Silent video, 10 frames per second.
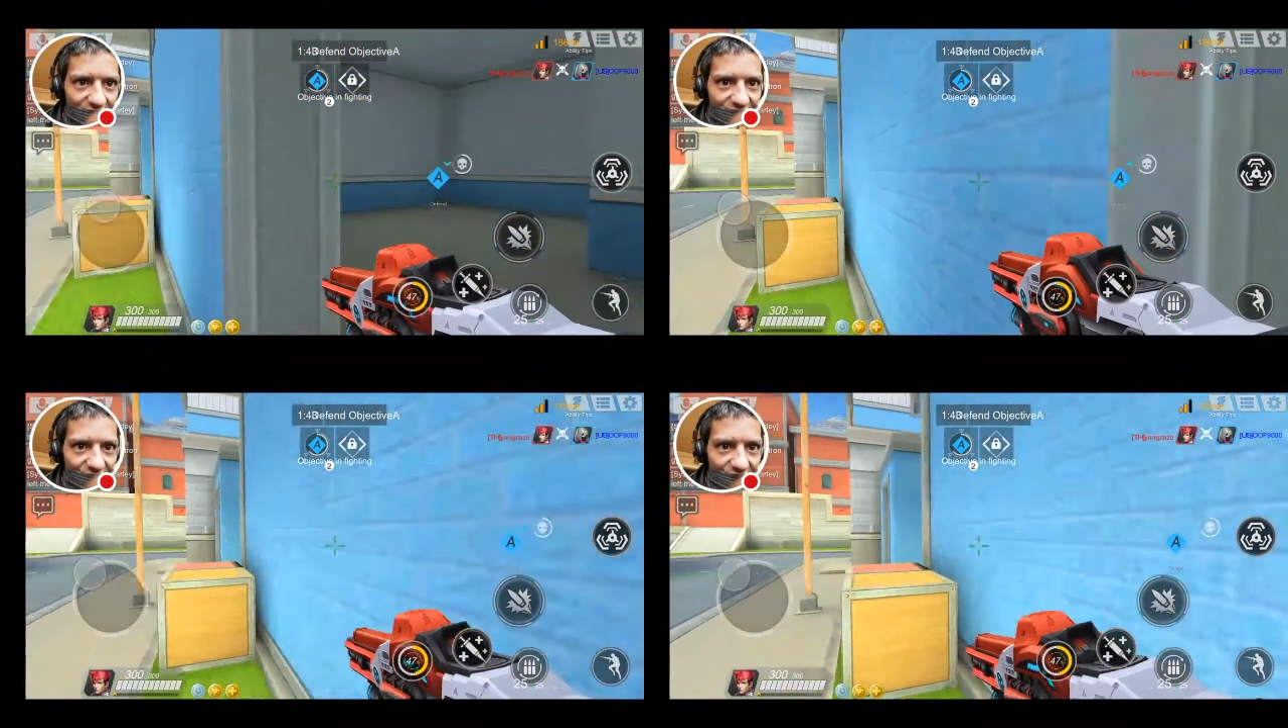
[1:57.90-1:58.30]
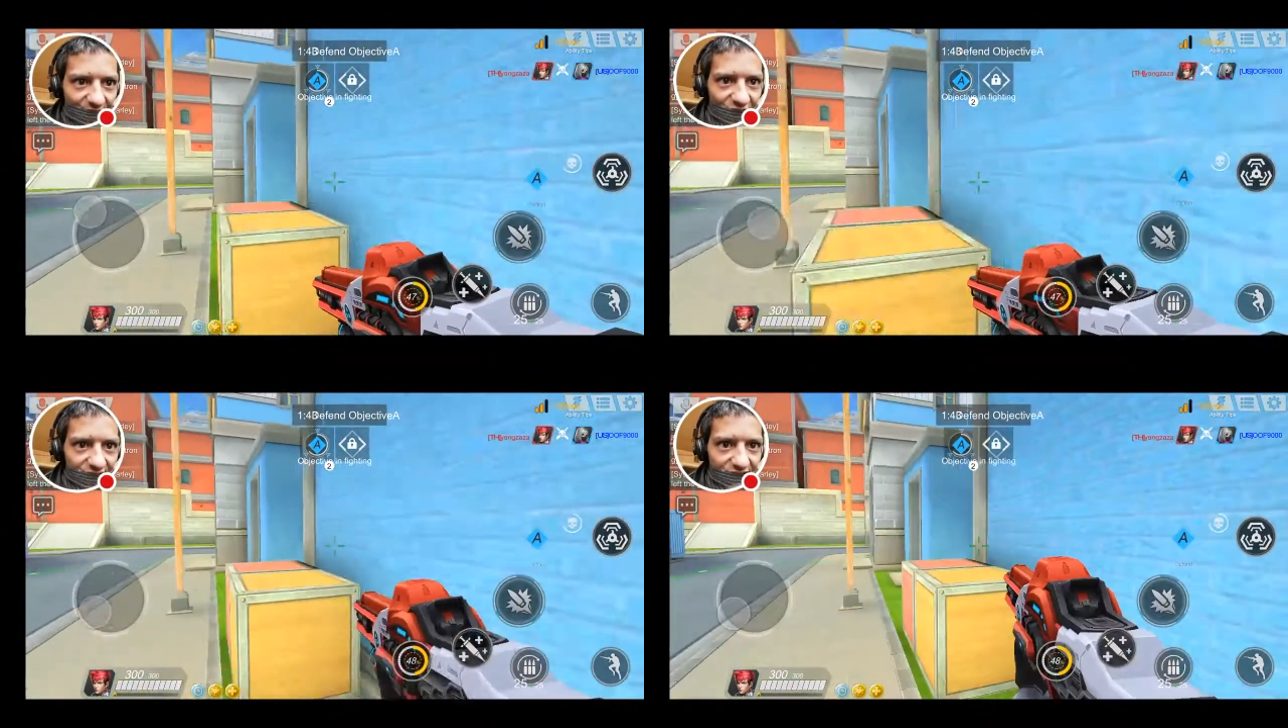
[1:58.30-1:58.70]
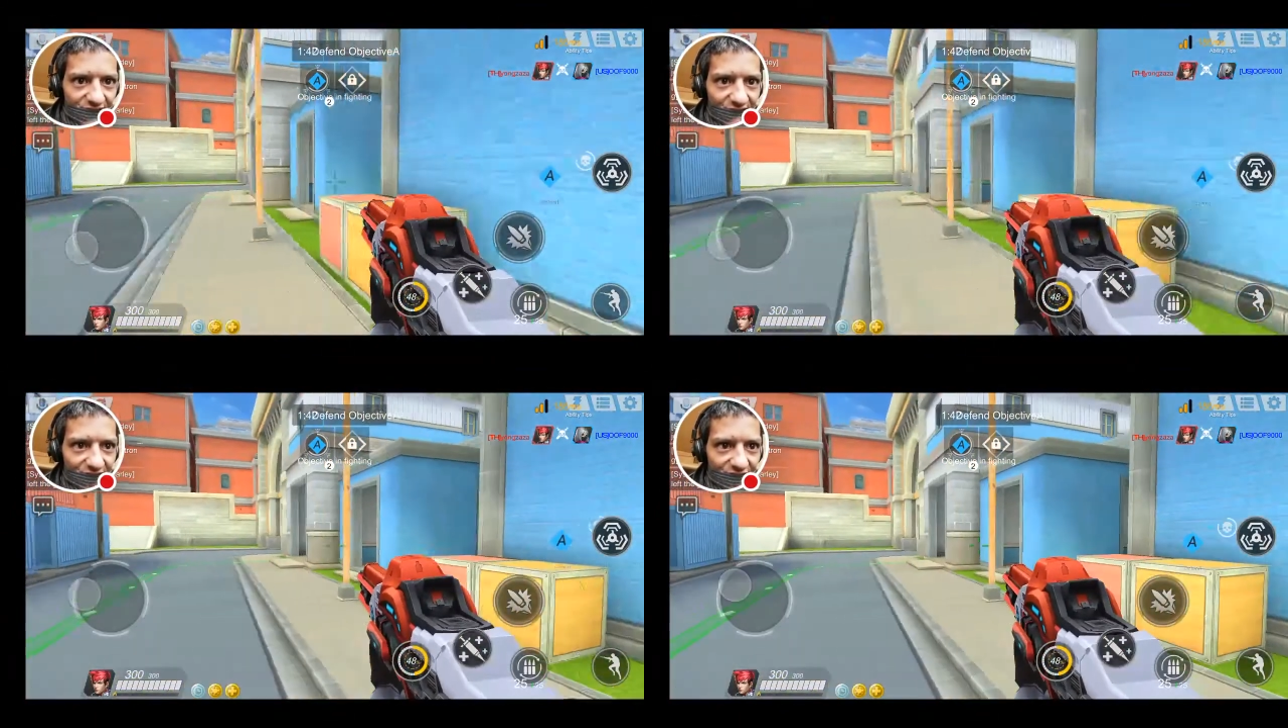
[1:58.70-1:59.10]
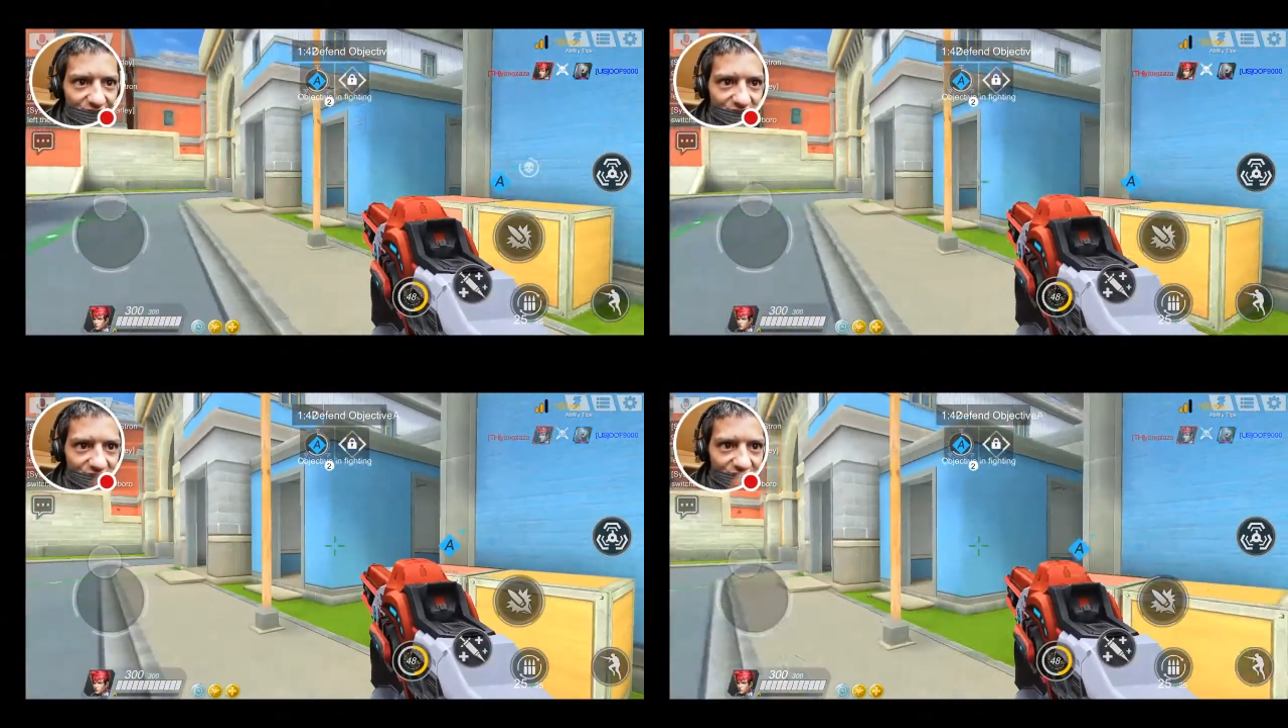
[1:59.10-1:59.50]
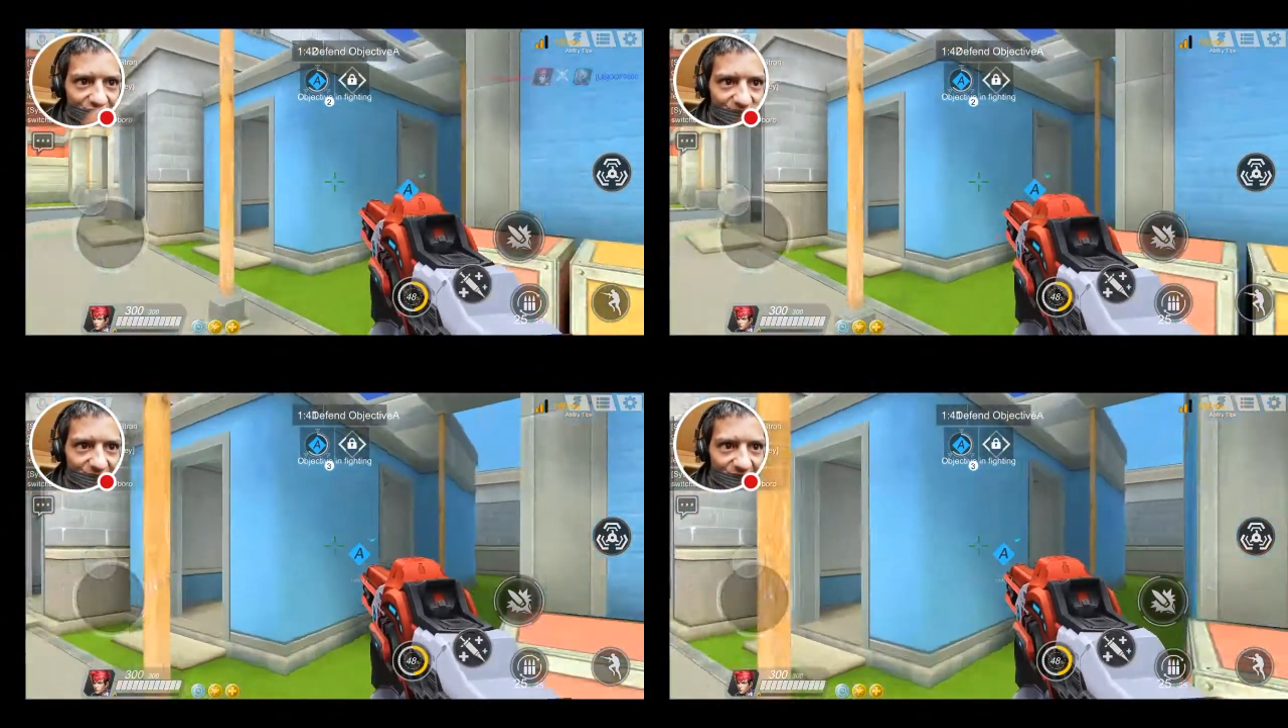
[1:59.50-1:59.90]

ils ont vraiment essayé de, le faire à